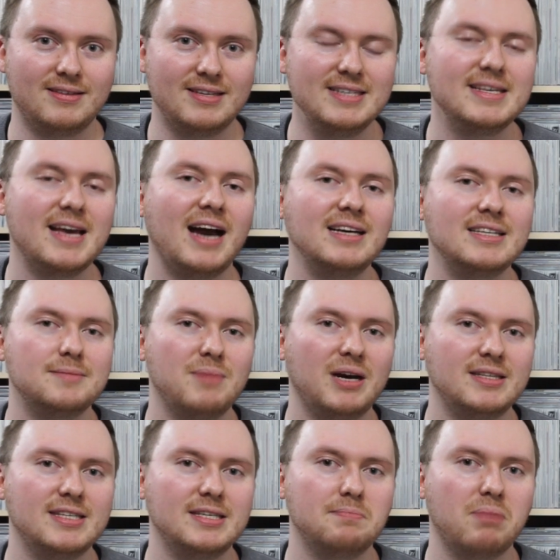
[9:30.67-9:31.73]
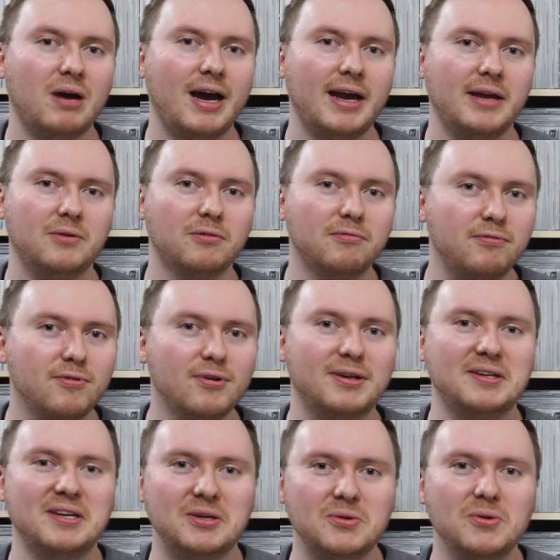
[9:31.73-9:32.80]
Diese Angst macht sich breit und
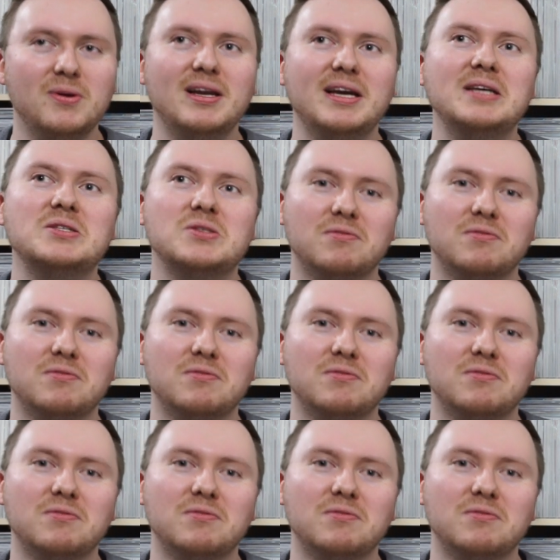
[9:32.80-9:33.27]
führt natürlich